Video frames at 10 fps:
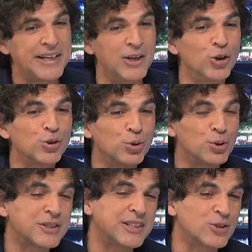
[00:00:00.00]
Et l'un
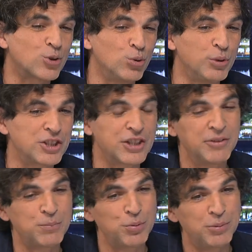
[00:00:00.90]
d'eux, c'est celui que
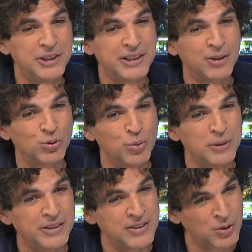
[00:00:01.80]
j'avais publié en
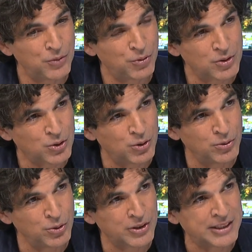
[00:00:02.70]
2019 lorsque le
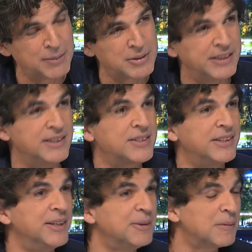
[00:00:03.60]
New York Times a
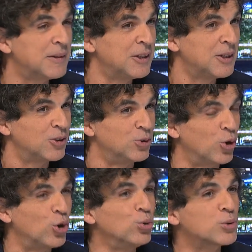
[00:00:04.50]
décidé de
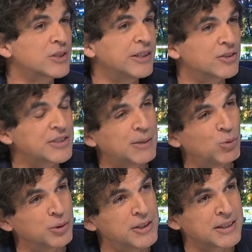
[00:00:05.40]
renoncer
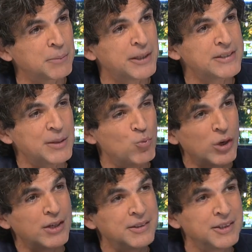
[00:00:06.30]
entièrement au dessin de presse. Et
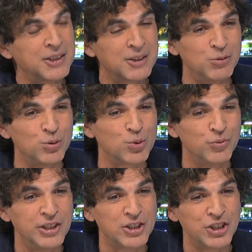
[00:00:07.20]
moi, vous vous
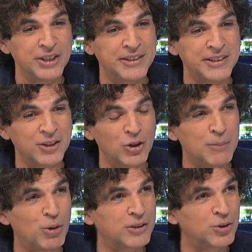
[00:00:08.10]
souvenez que j'ai été
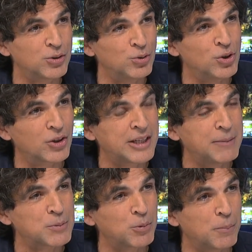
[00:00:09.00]
collaborateur du New York
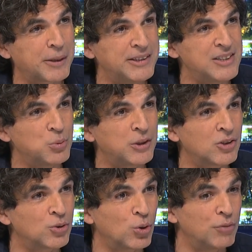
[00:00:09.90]
Times pendant près de 18
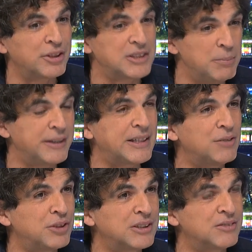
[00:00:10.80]
ans. Donc en fait, il mettaient
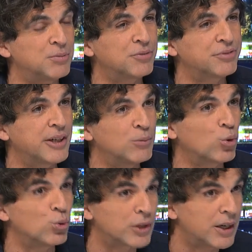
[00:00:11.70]
effectivement fin à
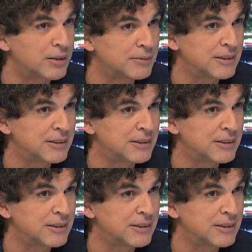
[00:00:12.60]
mon contrat,